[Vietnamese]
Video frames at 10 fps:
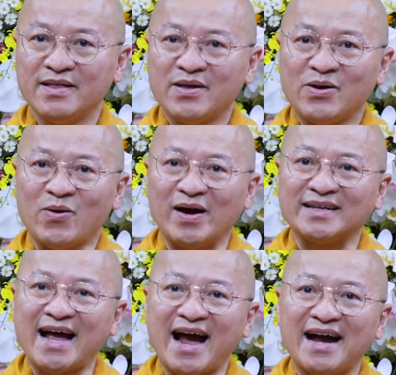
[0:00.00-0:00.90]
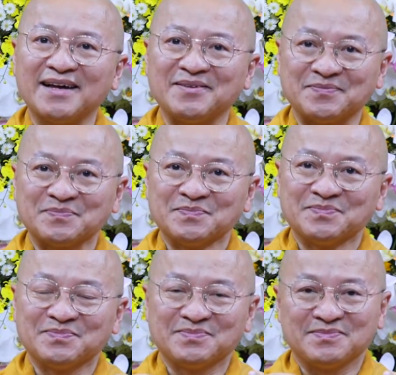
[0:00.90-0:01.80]
Hoài thai
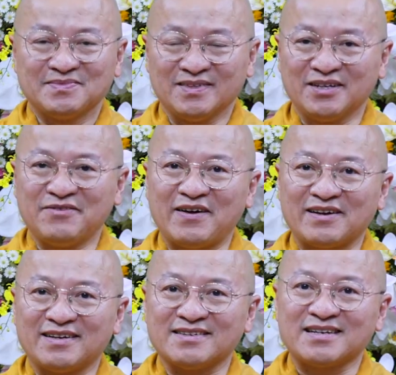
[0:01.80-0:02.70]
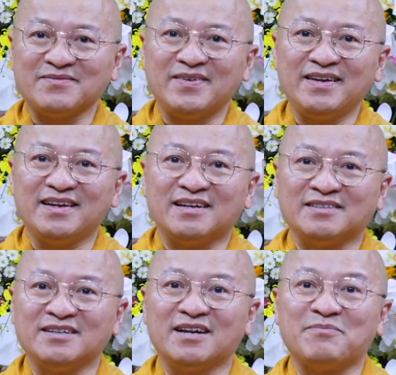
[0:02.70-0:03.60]
được Đức Phật sánh ví là
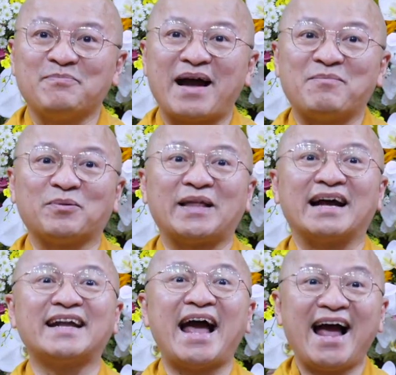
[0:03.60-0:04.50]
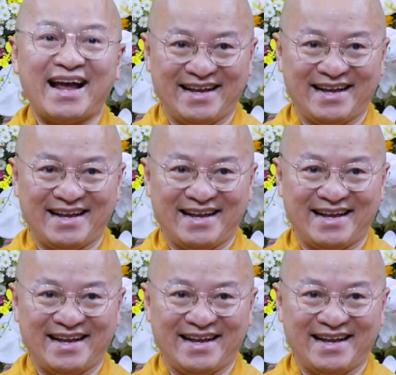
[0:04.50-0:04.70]
như là mang một tảng đá,